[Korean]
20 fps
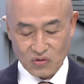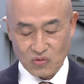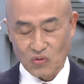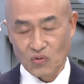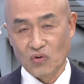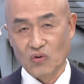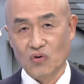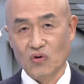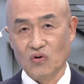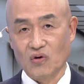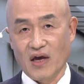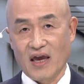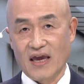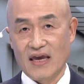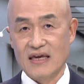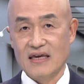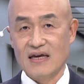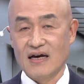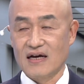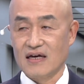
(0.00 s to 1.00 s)
또
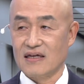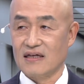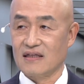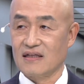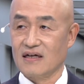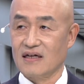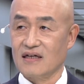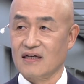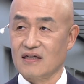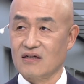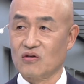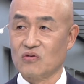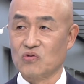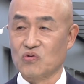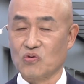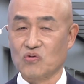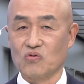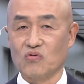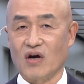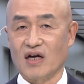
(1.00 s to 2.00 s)
AI나 이런
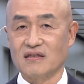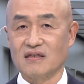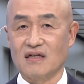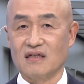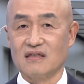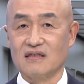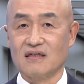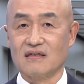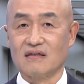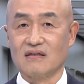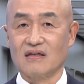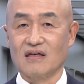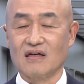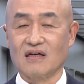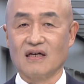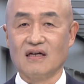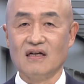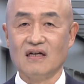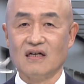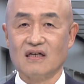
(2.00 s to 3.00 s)
쪽으로도 확산이
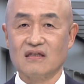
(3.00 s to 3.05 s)
되는데,